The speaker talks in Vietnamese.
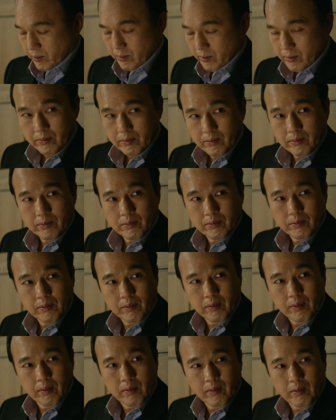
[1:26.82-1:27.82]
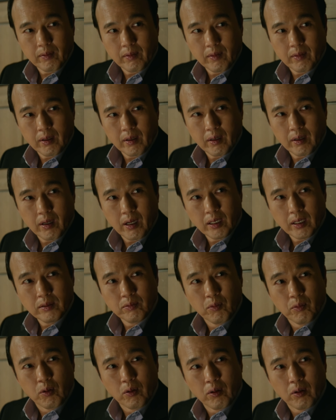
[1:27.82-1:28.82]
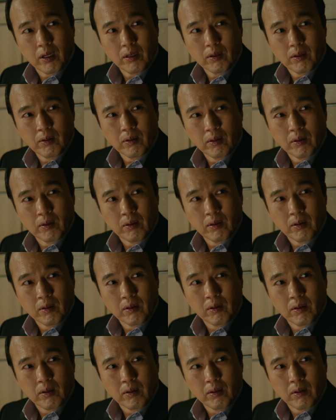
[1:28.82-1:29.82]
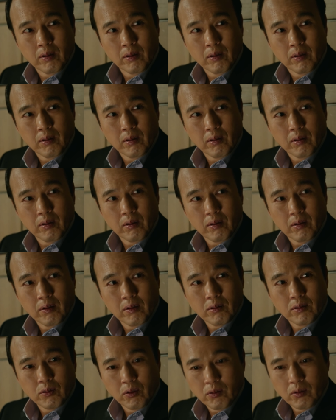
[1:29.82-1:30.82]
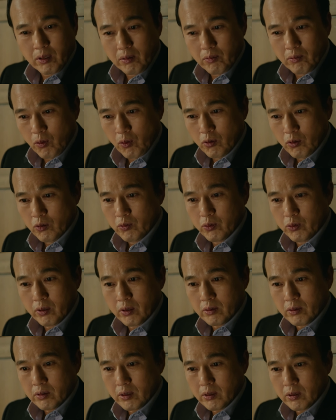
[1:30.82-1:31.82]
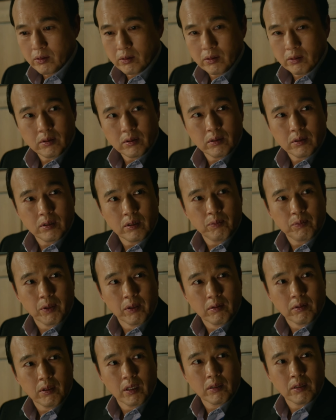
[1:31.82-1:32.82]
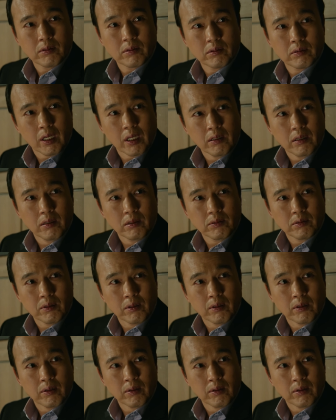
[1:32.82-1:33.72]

sao? Cậu vẫn chưa biết à Bác sĩ Song đã bị sa thải khỏi bệnh viện từ ngày hôm